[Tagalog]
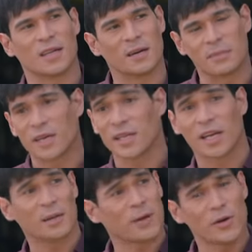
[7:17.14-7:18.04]
Habang
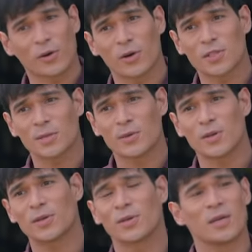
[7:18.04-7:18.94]
nire-repair yung kotse
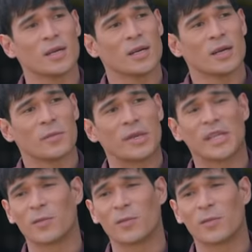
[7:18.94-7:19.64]
mo, pwede